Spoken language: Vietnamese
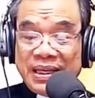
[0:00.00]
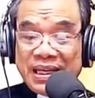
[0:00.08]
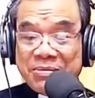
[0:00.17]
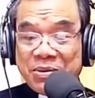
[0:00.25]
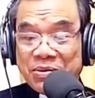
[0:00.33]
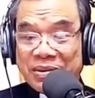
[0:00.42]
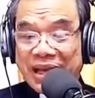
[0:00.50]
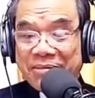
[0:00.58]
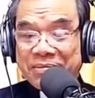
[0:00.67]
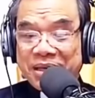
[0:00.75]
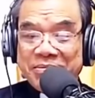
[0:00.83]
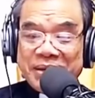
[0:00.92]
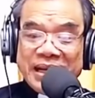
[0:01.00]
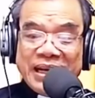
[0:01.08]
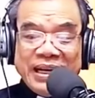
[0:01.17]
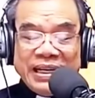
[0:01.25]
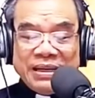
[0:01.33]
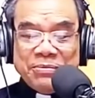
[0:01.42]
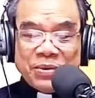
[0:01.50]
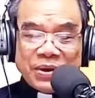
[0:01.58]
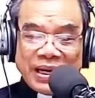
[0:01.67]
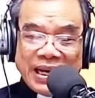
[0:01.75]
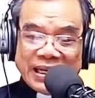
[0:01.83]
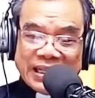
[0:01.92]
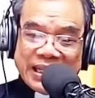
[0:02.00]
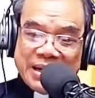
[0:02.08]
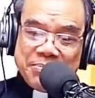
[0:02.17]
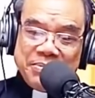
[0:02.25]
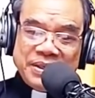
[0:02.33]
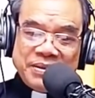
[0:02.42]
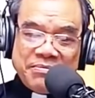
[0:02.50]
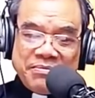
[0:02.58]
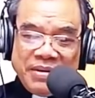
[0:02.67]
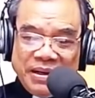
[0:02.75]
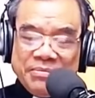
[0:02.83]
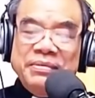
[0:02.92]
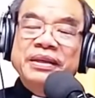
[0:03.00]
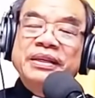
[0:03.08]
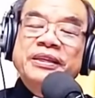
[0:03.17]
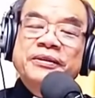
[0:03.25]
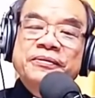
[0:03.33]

ngày 8 tháng 12 năm 1870.